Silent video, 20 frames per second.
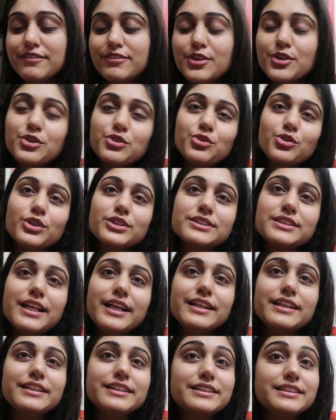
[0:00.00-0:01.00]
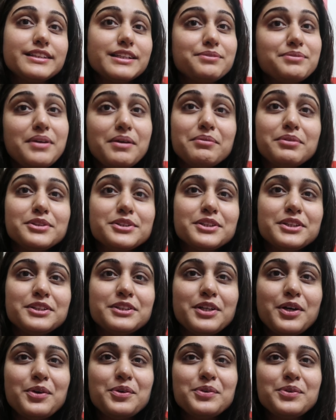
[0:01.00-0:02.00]
वरुण वॉज लाइक कि ठीक है मैं भी
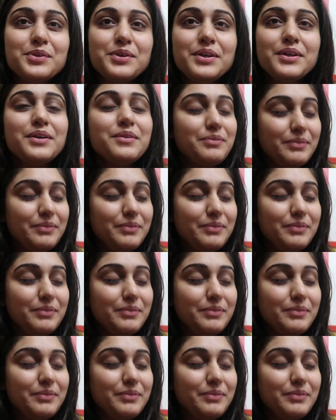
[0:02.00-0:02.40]
चलता हूँ